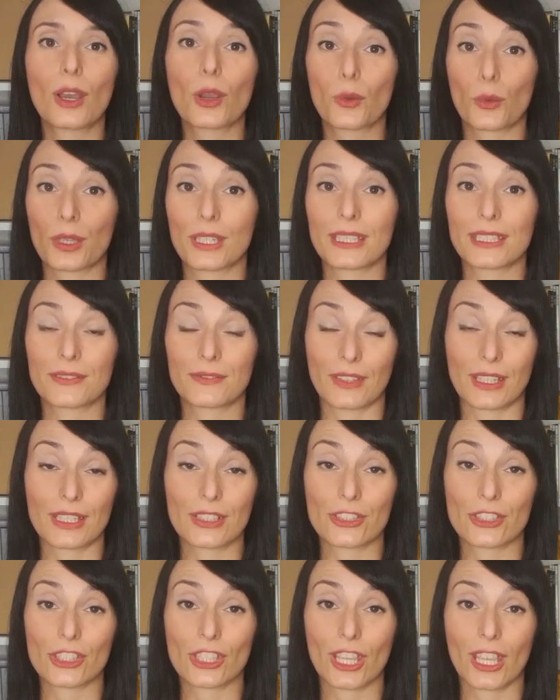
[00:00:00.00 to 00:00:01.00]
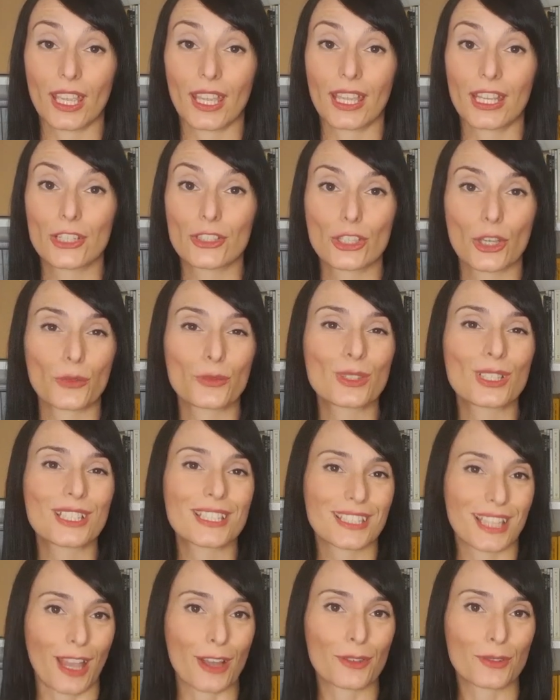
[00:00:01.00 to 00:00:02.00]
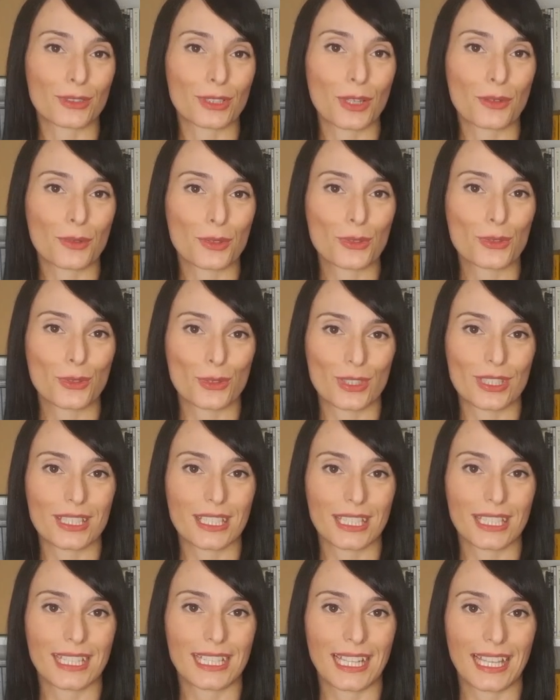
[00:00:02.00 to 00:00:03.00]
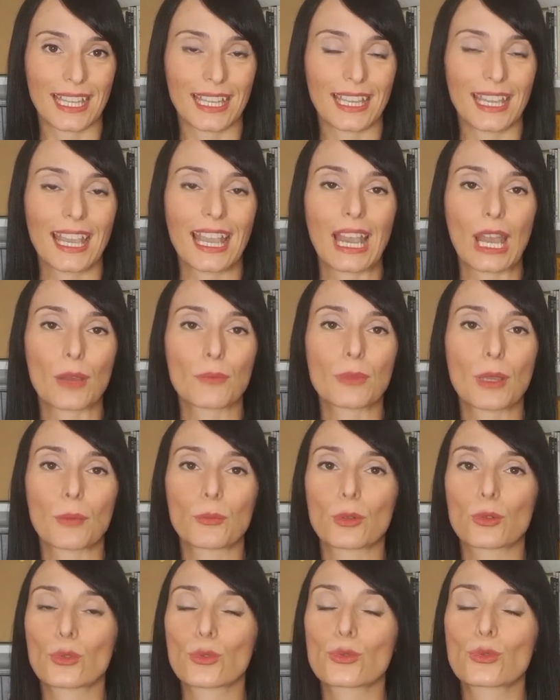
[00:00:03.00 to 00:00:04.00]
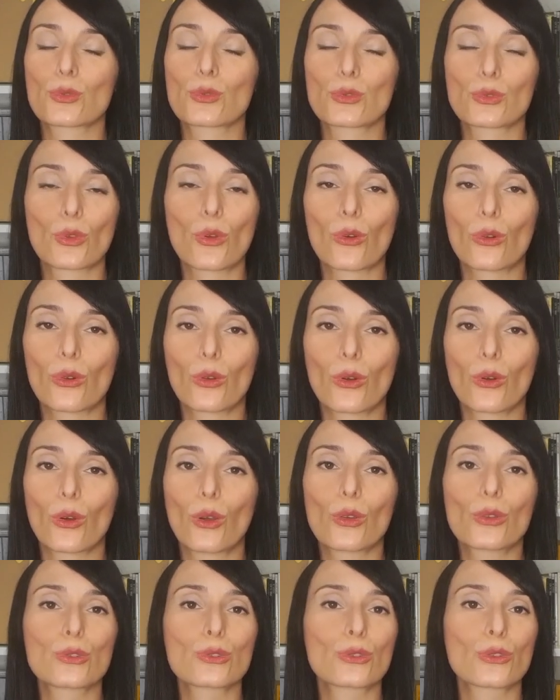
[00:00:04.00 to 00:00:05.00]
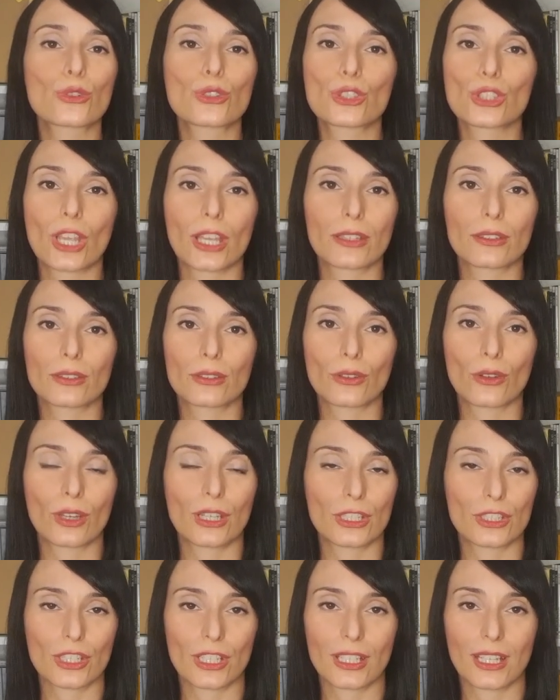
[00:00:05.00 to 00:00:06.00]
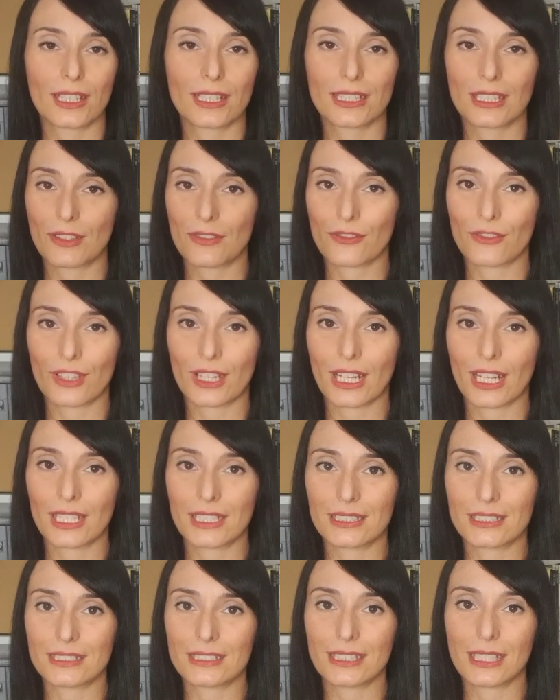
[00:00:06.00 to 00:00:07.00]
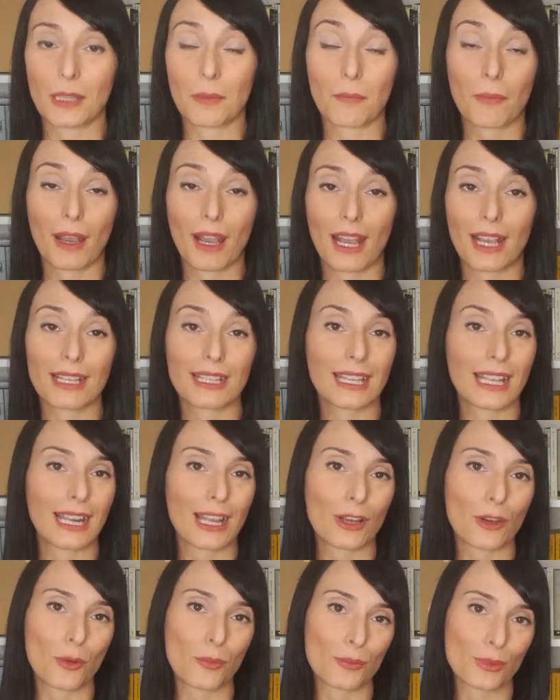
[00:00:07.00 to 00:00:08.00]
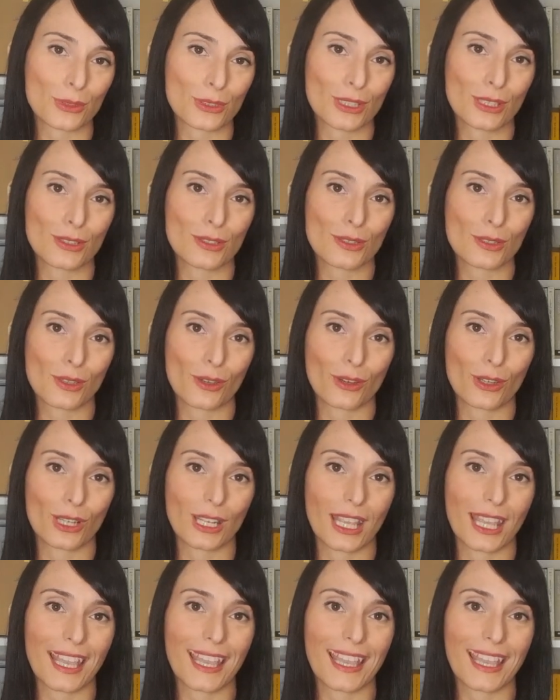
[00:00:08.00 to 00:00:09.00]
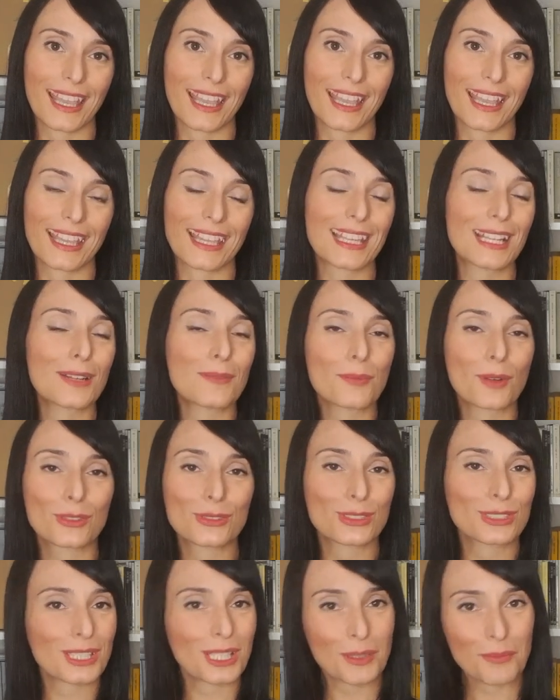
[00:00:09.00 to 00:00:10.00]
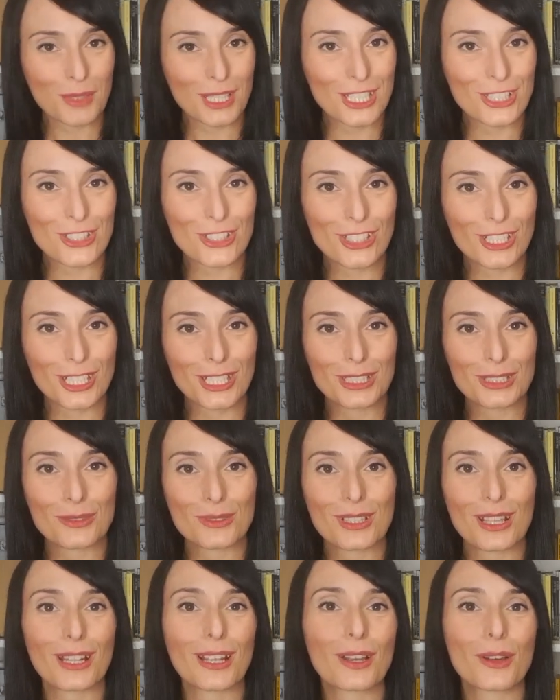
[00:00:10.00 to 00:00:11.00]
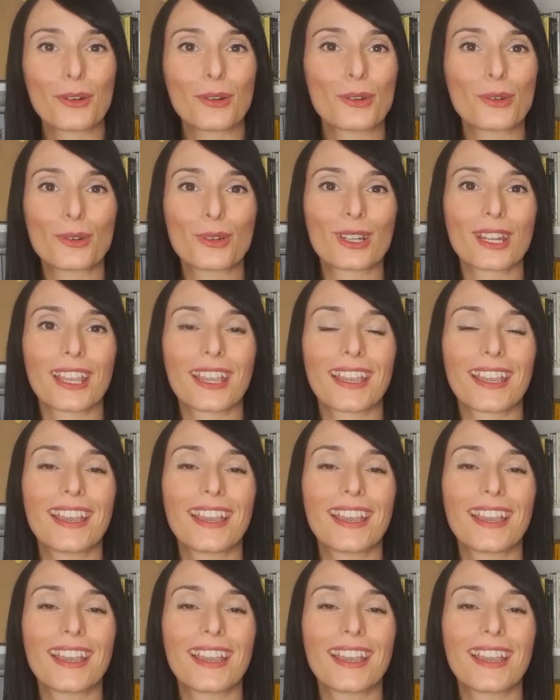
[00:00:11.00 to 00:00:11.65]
Qui invece c'è un distacco da questo stile, abbiamo non solo soggetto e scenari differenti, ma anche la composizione e il modo di dipingere, di usare il colore